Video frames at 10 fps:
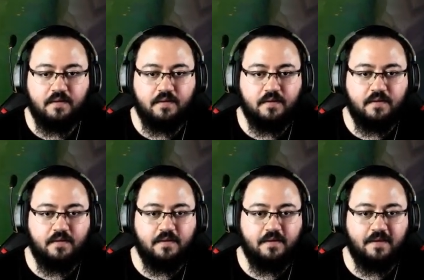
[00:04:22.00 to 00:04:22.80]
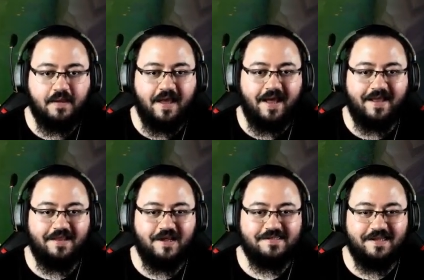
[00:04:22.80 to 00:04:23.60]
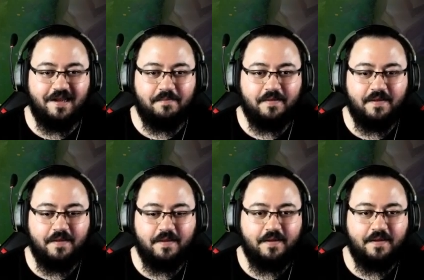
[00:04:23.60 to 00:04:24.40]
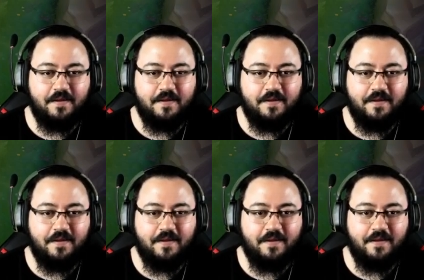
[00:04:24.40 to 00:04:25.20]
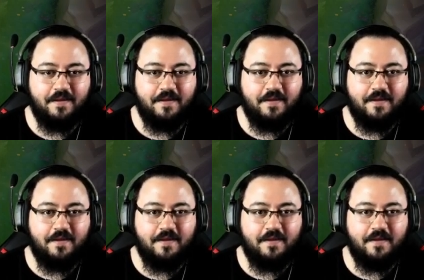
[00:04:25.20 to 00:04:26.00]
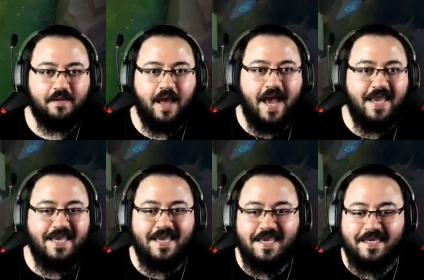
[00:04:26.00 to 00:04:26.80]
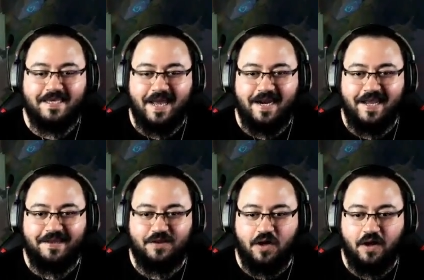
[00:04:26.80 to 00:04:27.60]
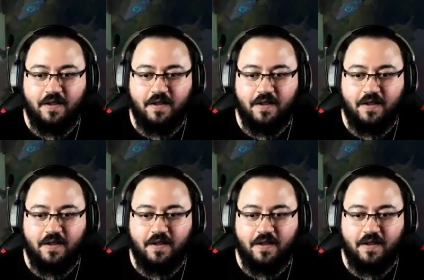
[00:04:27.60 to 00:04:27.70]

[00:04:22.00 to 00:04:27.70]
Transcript: Talis. Hadi aslanım. Vay. Yalnız adam. Ay Gerudo.